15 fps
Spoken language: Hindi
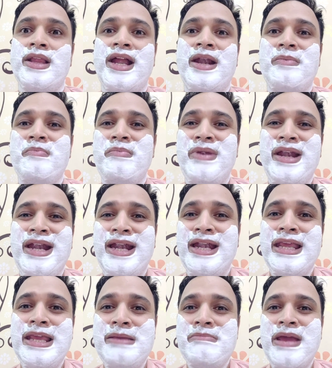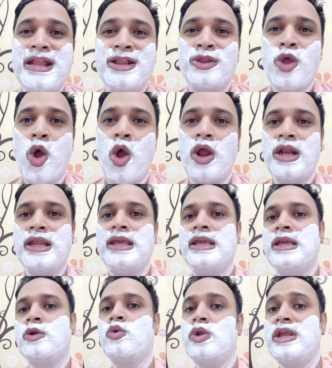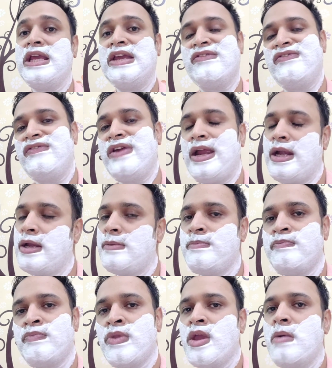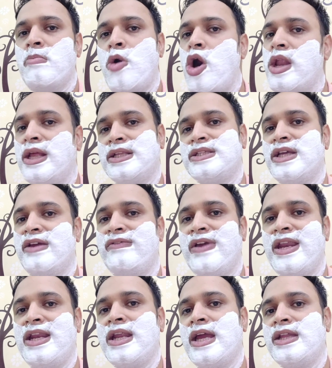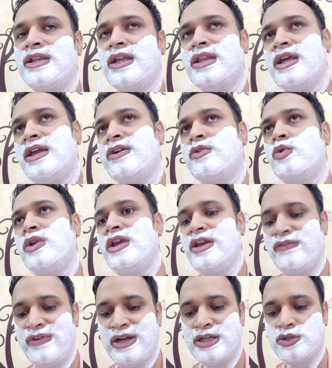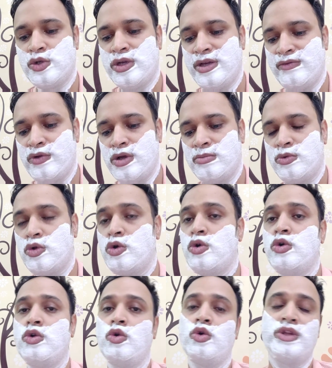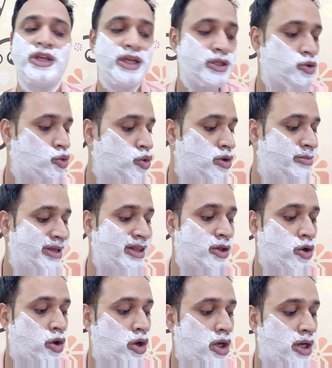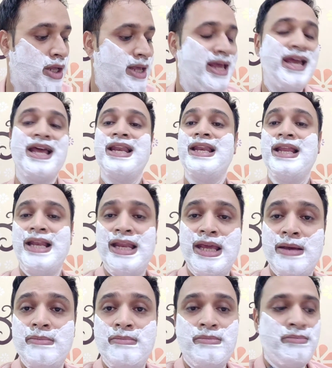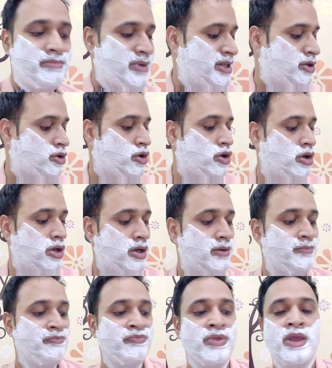दैट मिंटी मेंथोली कूलिंग इफेक्ट बहुत अच्छा है वेरी नाइस ऐसा एक कूलिंग इफेक्ट जो है वो हमको गोदरेज कूल मेंथॉल लिलियम मेंथॉल